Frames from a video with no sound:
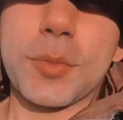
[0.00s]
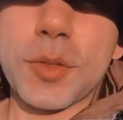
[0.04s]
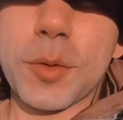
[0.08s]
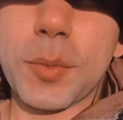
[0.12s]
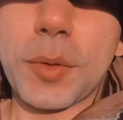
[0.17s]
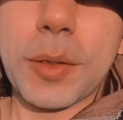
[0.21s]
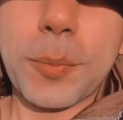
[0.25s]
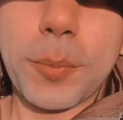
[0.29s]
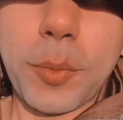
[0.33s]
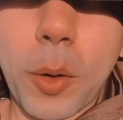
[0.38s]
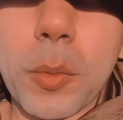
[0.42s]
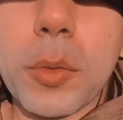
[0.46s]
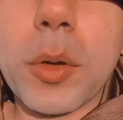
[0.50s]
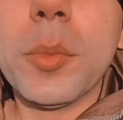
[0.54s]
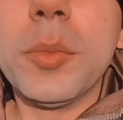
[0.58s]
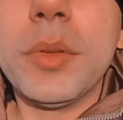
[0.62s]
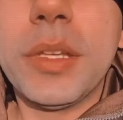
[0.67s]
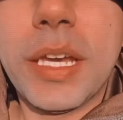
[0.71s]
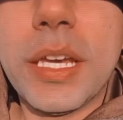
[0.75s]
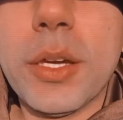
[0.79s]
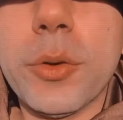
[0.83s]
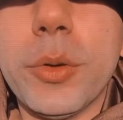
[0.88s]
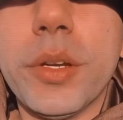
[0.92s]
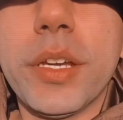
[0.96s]
सबसे बड़ी प्रॉब्लम
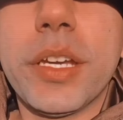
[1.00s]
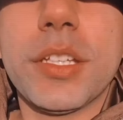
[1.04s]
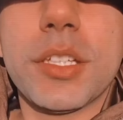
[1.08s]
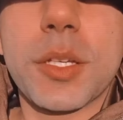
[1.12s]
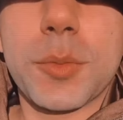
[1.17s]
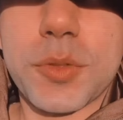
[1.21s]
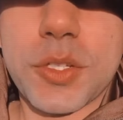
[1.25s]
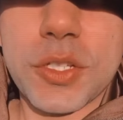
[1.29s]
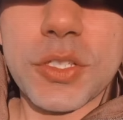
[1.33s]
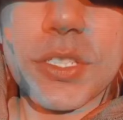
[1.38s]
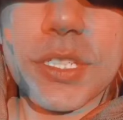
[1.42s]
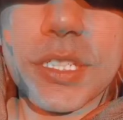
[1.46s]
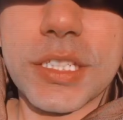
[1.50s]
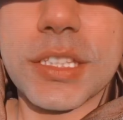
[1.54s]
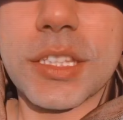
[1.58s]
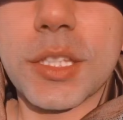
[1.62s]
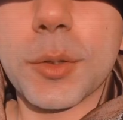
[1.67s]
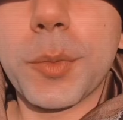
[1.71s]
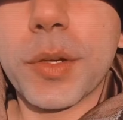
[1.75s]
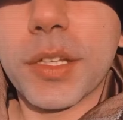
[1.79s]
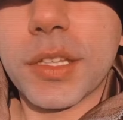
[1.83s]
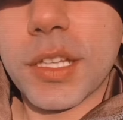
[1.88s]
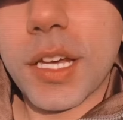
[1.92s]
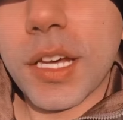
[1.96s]
यही हुई कि जब संजय की
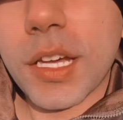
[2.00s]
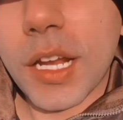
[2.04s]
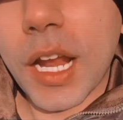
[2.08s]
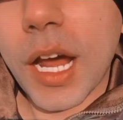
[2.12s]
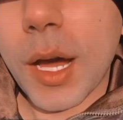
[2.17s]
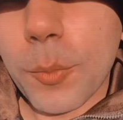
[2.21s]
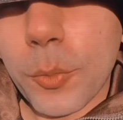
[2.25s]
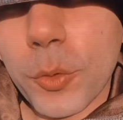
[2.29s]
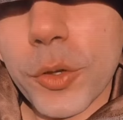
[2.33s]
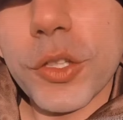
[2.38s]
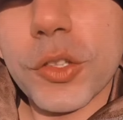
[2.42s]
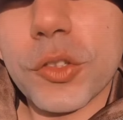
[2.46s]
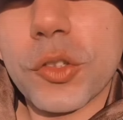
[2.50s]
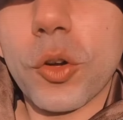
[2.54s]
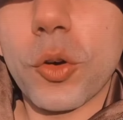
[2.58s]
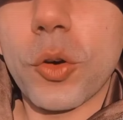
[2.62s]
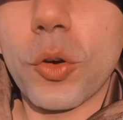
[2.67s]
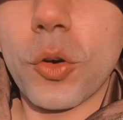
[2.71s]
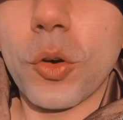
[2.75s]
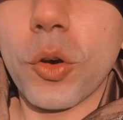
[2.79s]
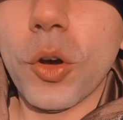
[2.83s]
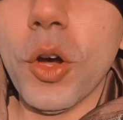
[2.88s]
तबीयत खराब हुई तो